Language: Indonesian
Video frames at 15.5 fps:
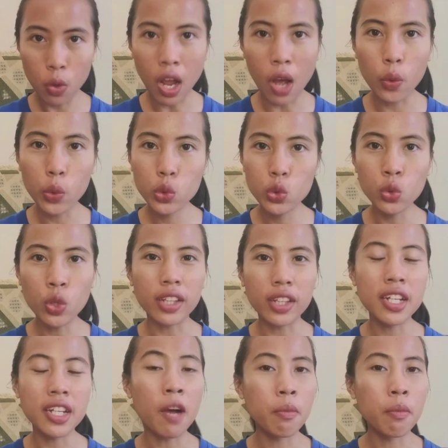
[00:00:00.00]
aku juga
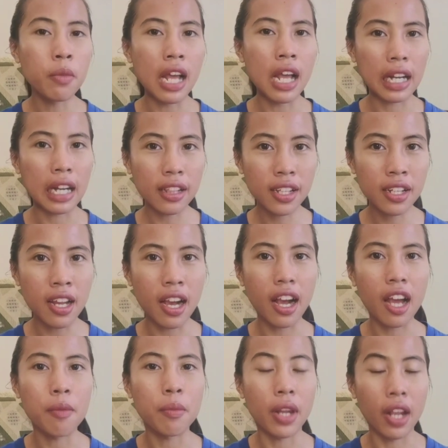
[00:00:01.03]
tidak membenarkan
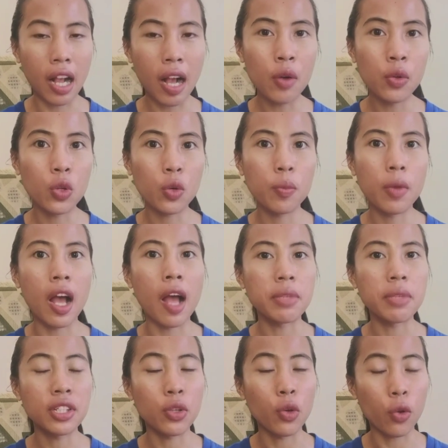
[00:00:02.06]
tindakan mereka untuk
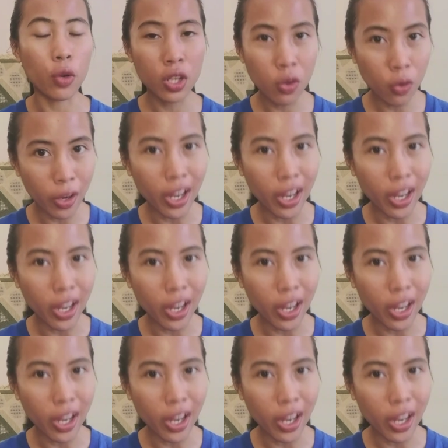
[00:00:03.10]
menghabisi Noriko